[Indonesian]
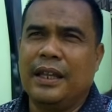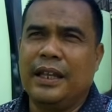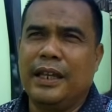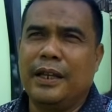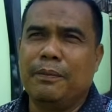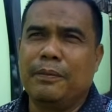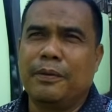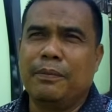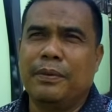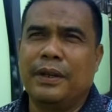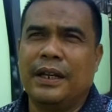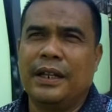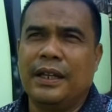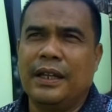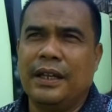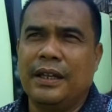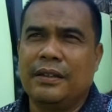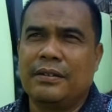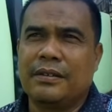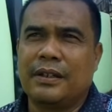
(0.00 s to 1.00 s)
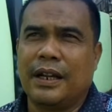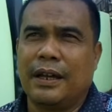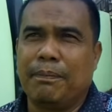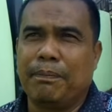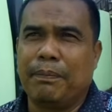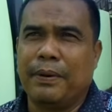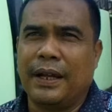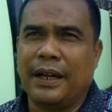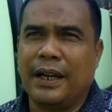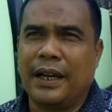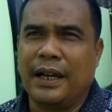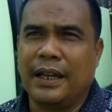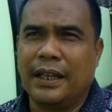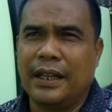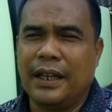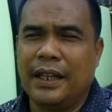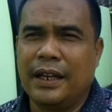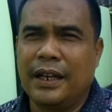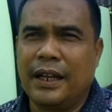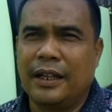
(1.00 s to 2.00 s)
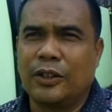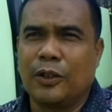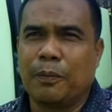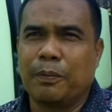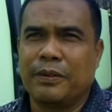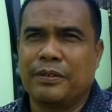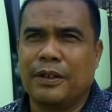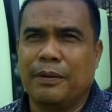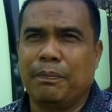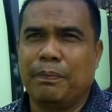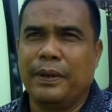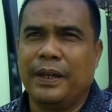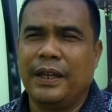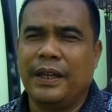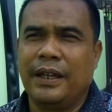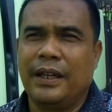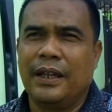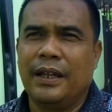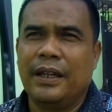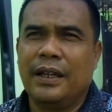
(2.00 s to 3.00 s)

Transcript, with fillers: ingin membeli senapan angin atau PCP